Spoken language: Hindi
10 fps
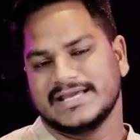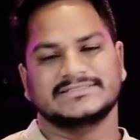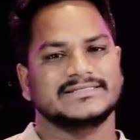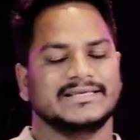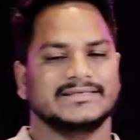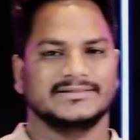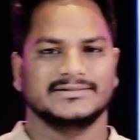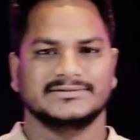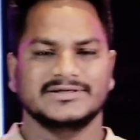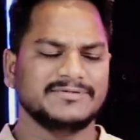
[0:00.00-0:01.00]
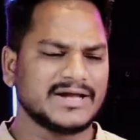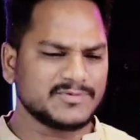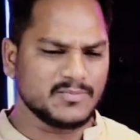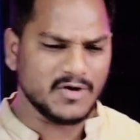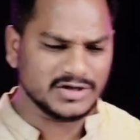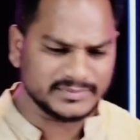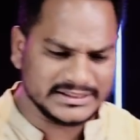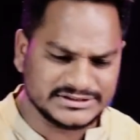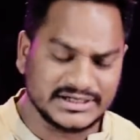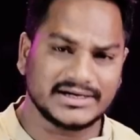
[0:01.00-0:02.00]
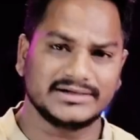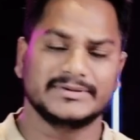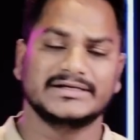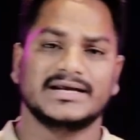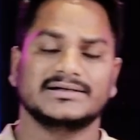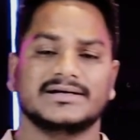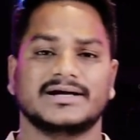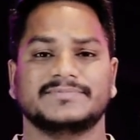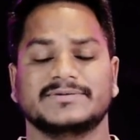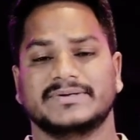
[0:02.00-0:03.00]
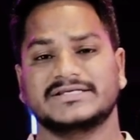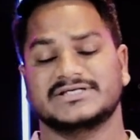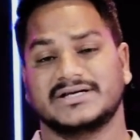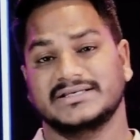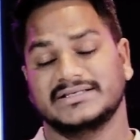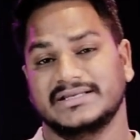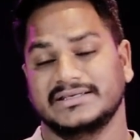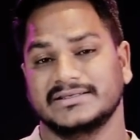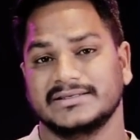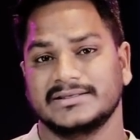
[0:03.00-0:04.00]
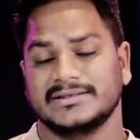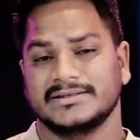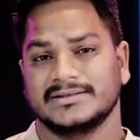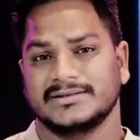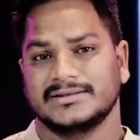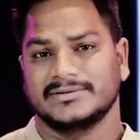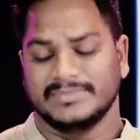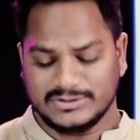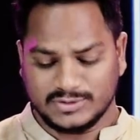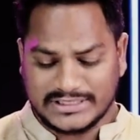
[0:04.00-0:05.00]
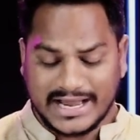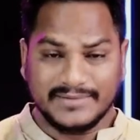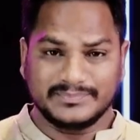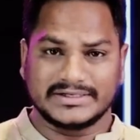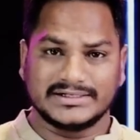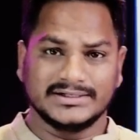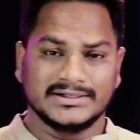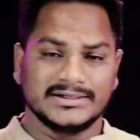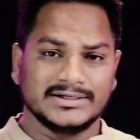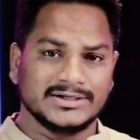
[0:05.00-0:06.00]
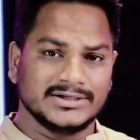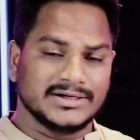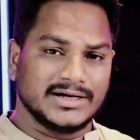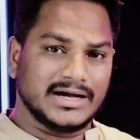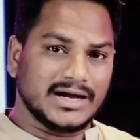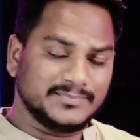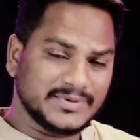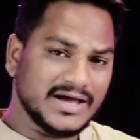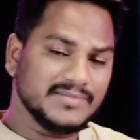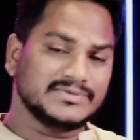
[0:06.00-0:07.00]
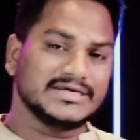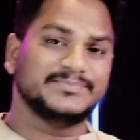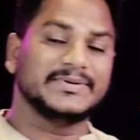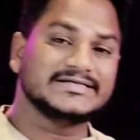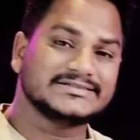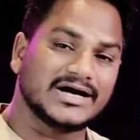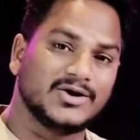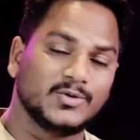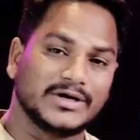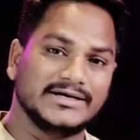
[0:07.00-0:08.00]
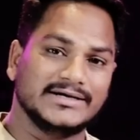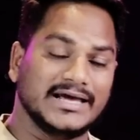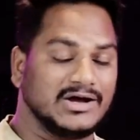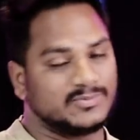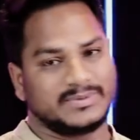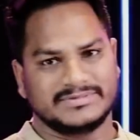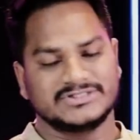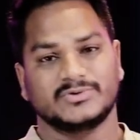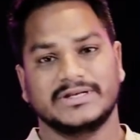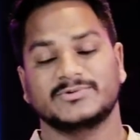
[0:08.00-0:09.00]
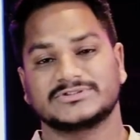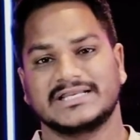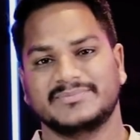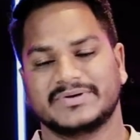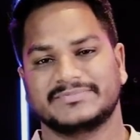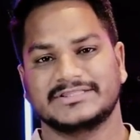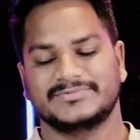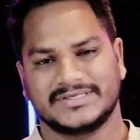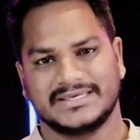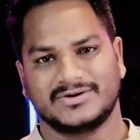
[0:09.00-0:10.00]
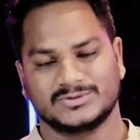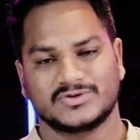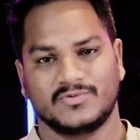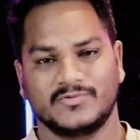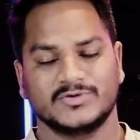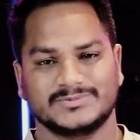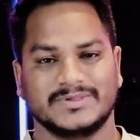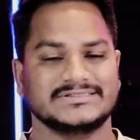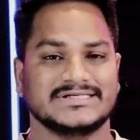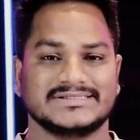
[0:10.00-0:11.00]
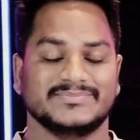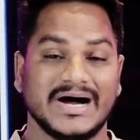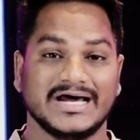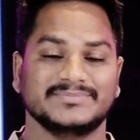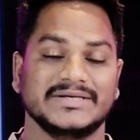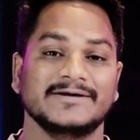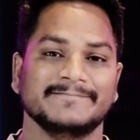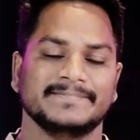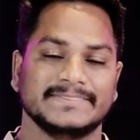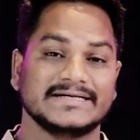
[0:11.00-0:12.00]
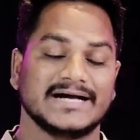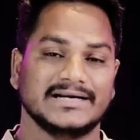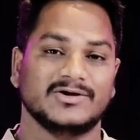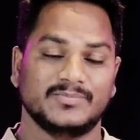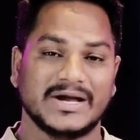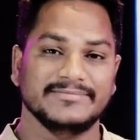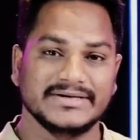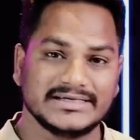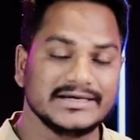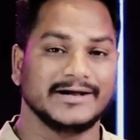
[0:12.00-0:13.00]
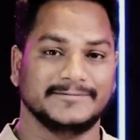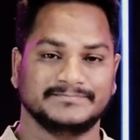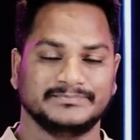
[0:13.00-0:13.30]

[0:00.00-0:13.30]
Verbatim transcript: ऐसे नहीं या फिर आपको बहुत बड़े संकट में डालकर आपकी परीक्षा करेंगे नहीं परंतु यहां पर अब्राहम की परीक्षा हो रही है और परमेश्वर ने उसके लिए प्रबंध भी किया उसको उस परीक्षा से बाहर भी निकाला उपाय भी किया